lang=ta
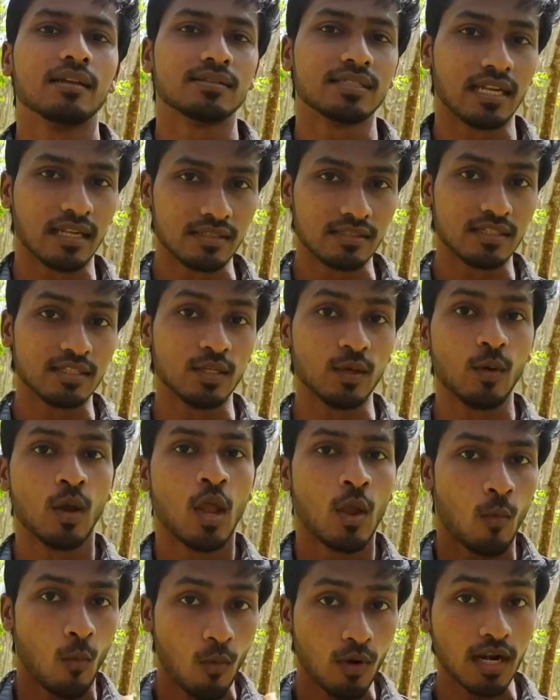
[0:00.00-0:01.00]
சேலஞ்சஸையும்
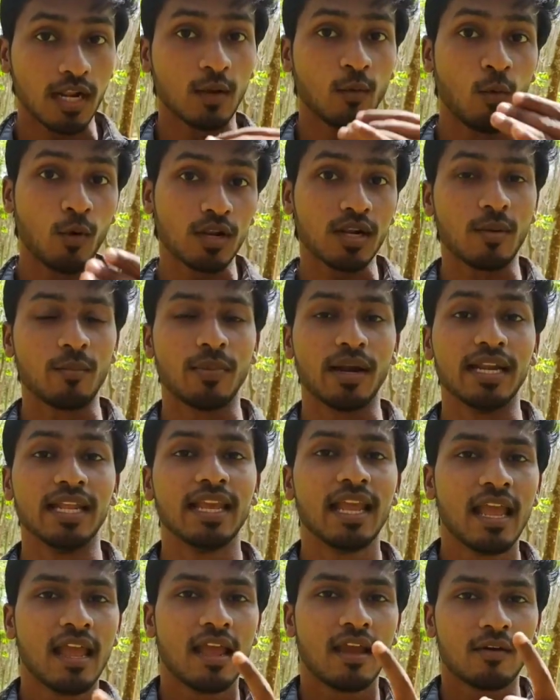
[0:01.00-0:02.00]
உங்களால் ஓவர் கம் பண்ணி
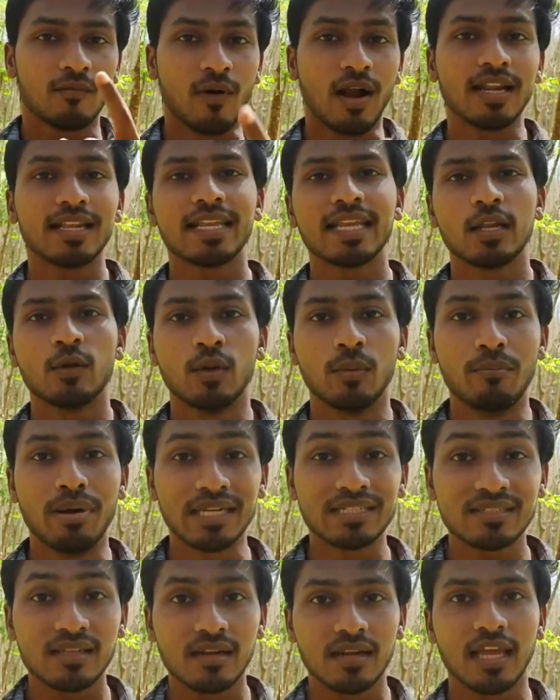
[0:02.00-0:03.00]
வாழ்க்கையில் ஒரு
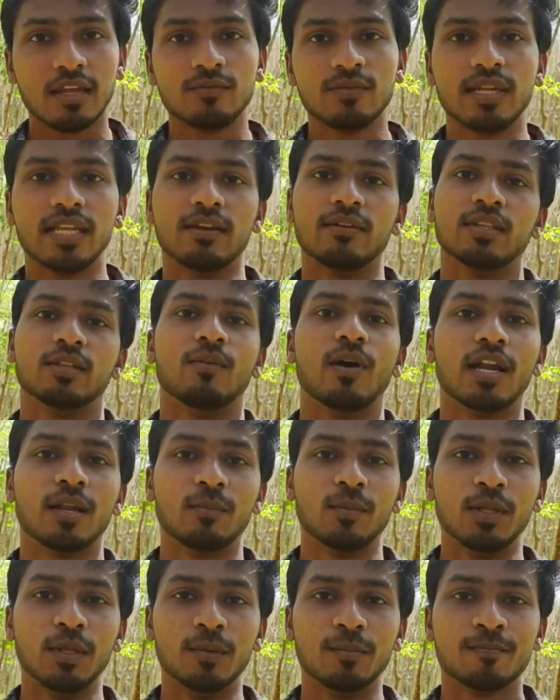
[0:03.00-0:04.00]
பெட்டர் லைஃப் நீங்கள் வந்து வாழ
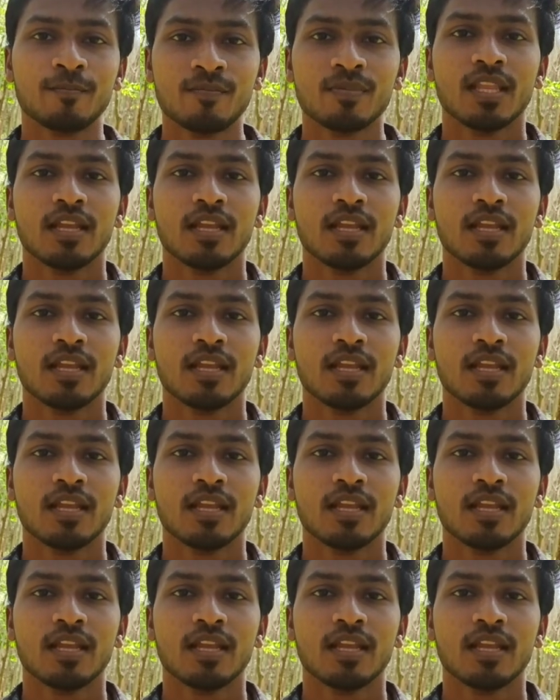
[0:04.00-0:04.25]
முடியும்